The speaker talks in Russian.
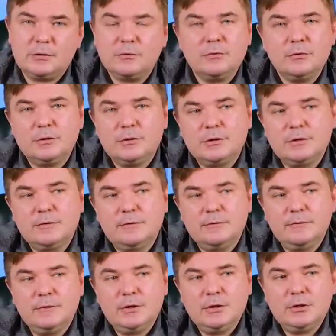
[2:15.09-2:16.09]
То есть в
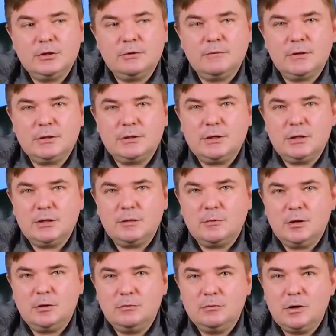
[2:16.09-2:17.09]
2023
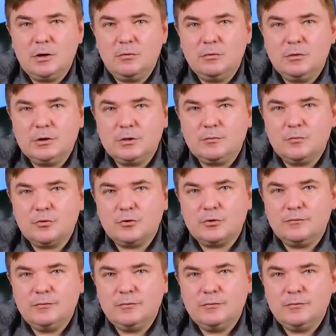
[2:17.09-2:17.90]
году доходность может